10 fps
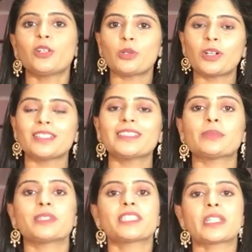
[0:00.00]
హలో ఆల్
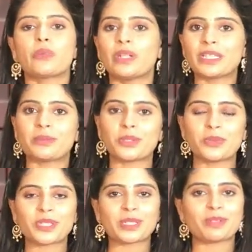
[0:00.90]
నమస్తే వెల్కమ్ టు
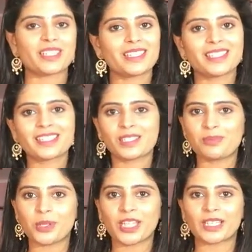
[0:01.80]
విజయ్ బ్రదర్స్ దిస్ ఇస్
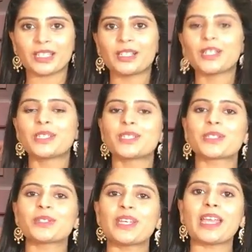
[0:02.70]
మోనికా సో
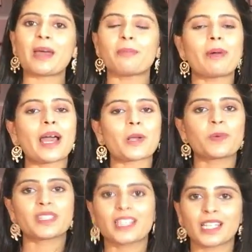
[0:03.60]
టుడే ఐమ్ బ్యాక్
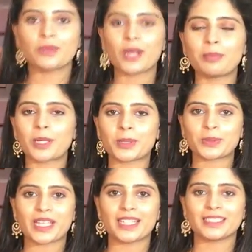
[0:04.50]
విత్ గద్వాల్ పట్టు
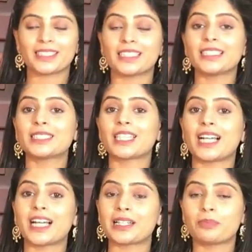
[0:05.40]
శారీస్ అండి
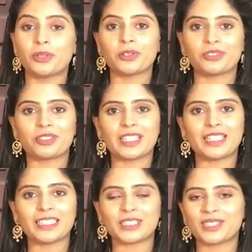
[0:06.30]
చాలా బ్యూటిఫుల్
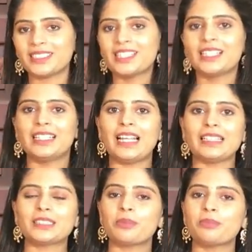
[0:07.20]
కలెక్షన్
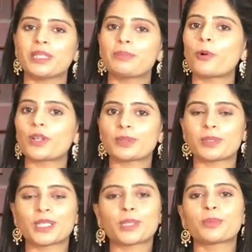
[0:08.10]
లాస్ట్ టైం బిగ్ బార్డర్స్
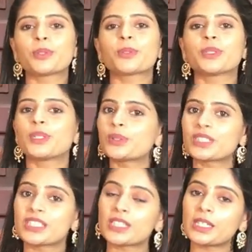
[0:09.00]
పెట్టినప్పుడు కొందరు
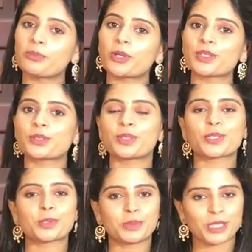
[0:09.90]
చిన్న బార్డర్స్ కూడా
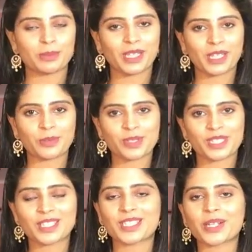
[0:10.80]
చూపించమని
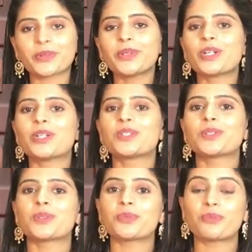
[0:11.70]
రిక్వెస్ట్ చేశారు
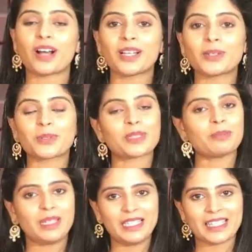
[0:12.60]
సో వాళ్ళ కోసం
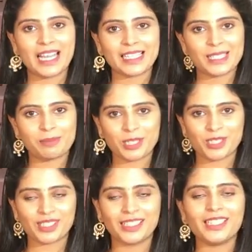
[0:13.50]
ఈ శారీస్
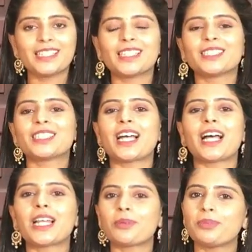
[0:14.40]
స్పెషల్లీ
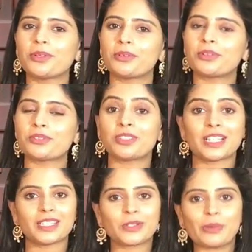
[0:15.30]
చాలా బ్యూటిఫుల్
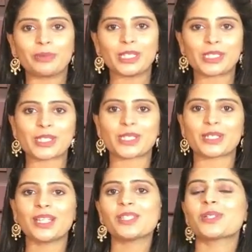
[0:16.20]
కలర్ కాంబినేషన్స్
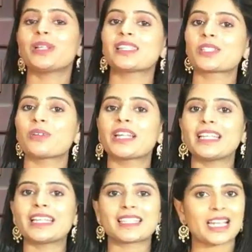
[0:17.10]
ఉన్నాయి సో లెట్స్
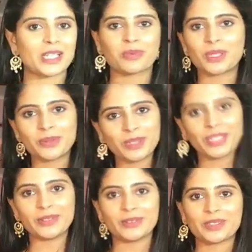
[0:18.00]
క్విక్లీ గెట్ స్టార్టెడ్ విత్
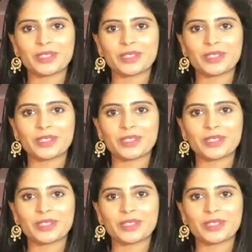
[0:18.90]
వీడియో